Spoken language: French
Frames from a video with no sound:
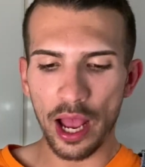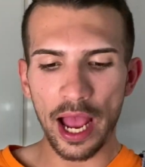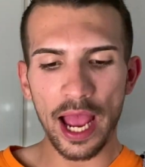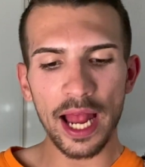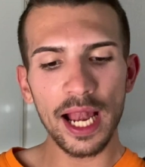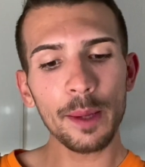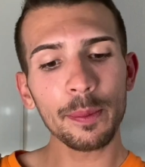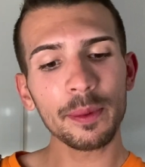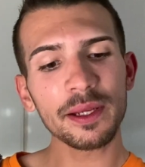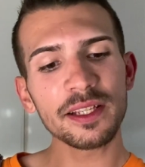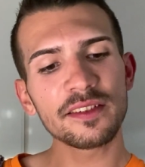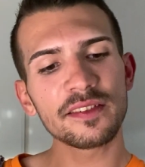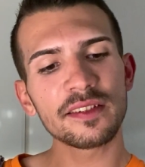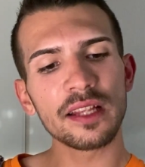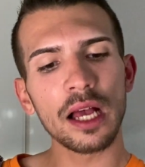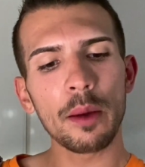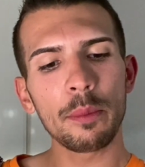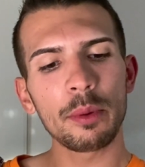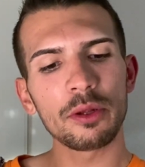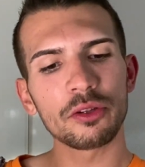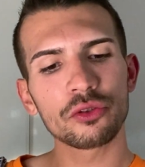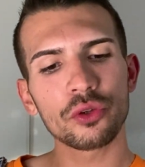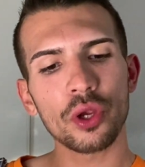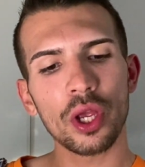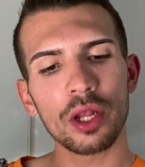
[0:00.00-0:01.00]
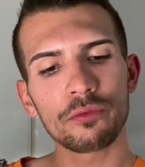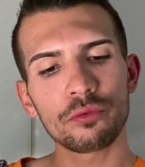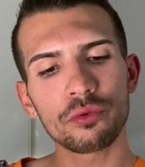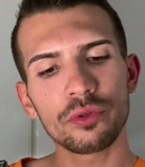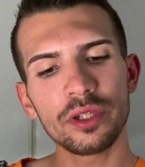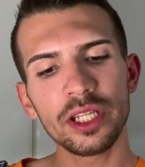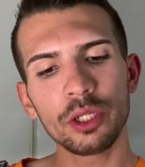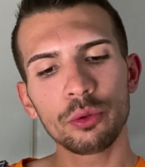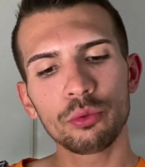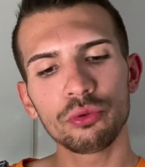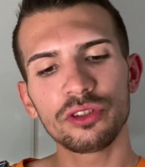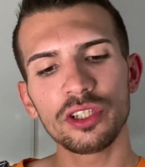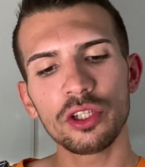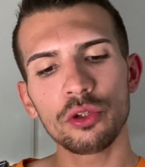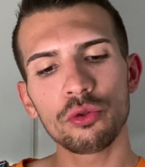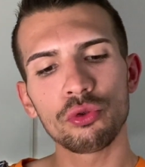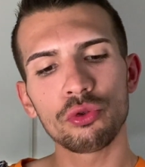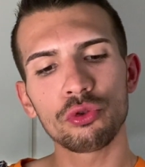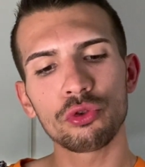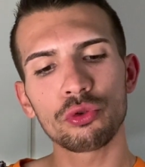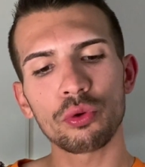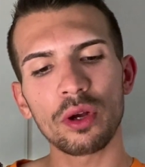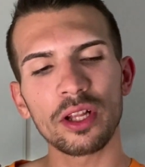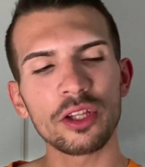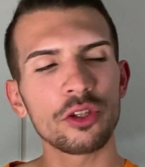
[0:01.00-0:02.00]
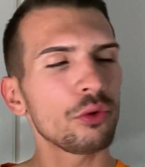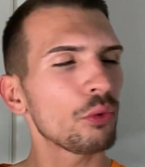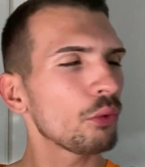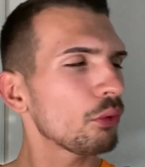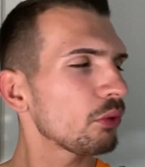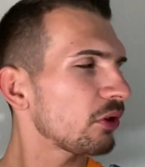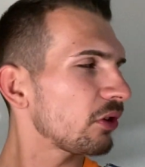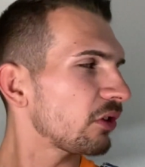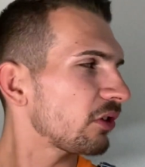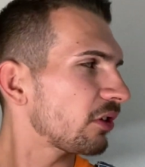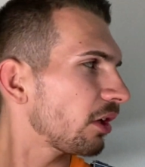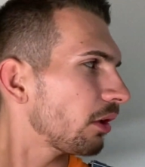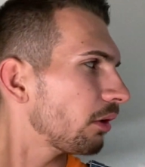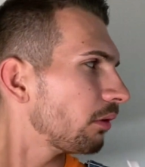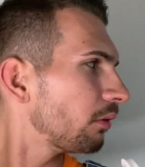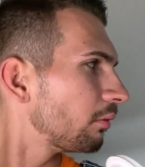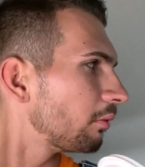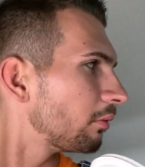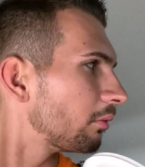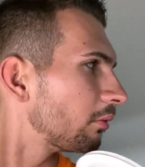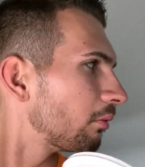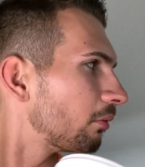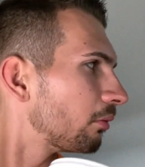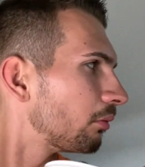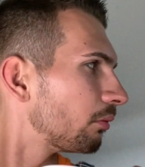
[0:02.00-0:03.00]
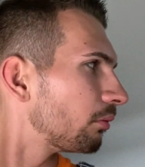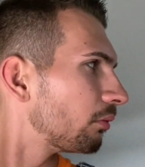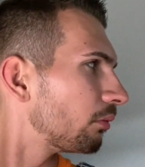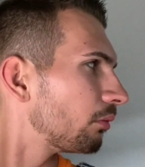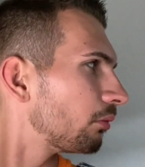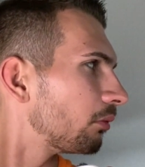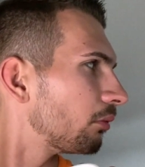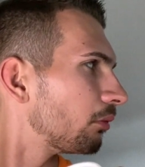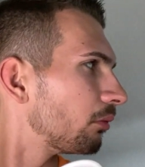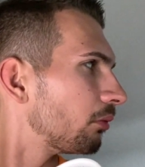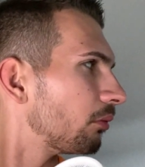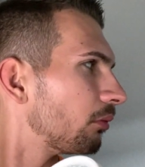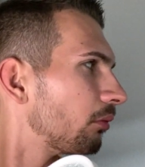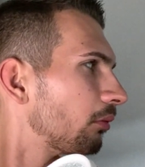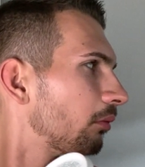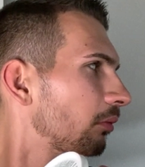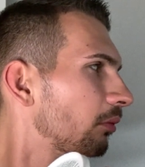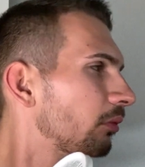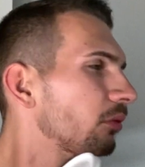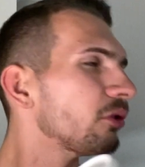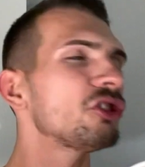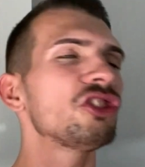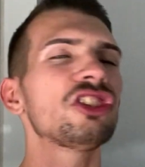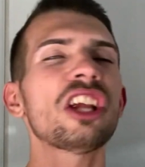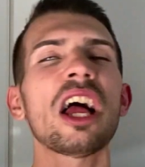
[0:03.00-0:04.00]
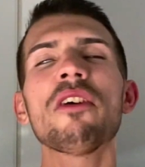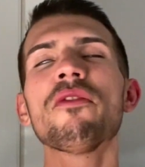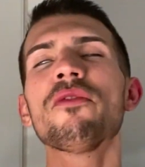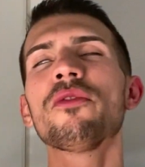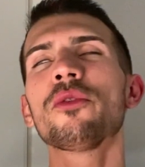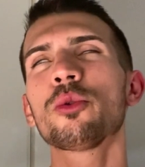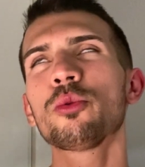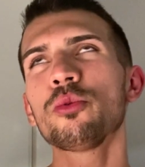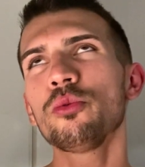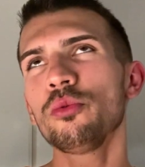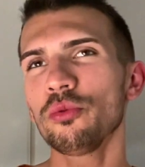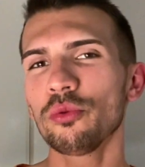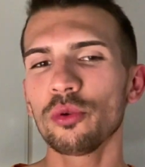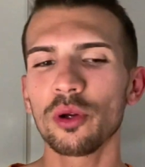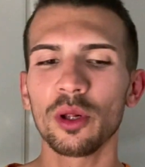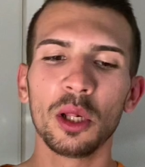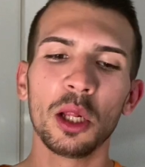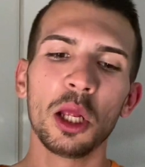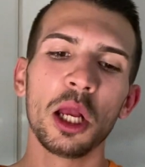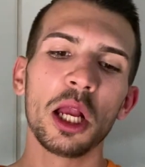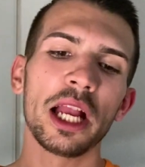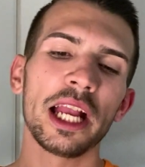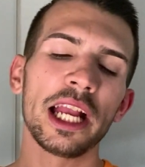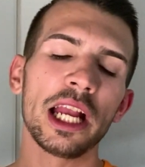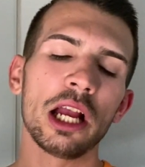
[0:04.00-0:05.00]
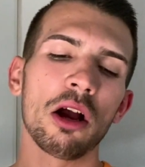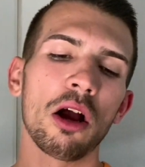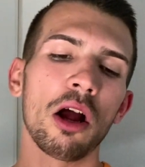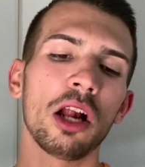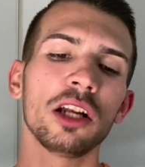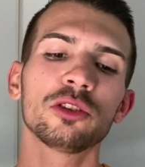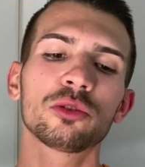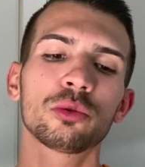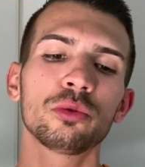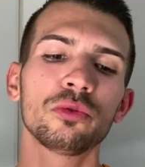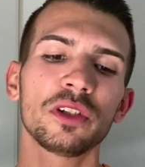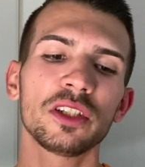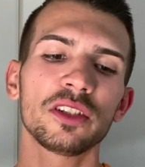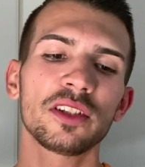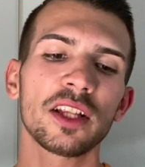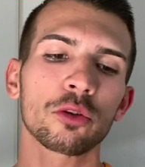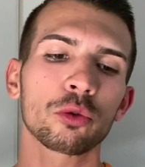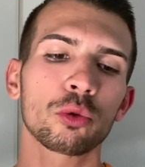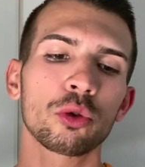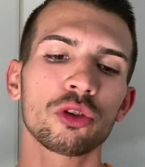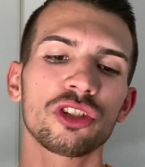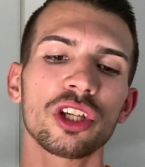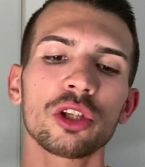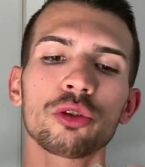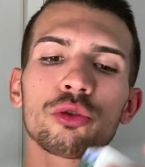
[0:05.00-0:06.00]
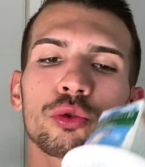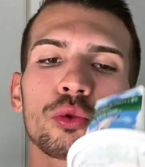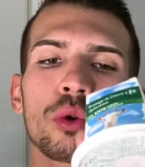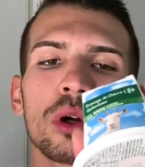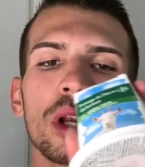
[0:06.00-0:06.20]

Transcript: Elle a pris ça parce qu'elle voulait goûter du soignon, c'est ça Chavroux. Et euh, elle couvrait ça trop cher, du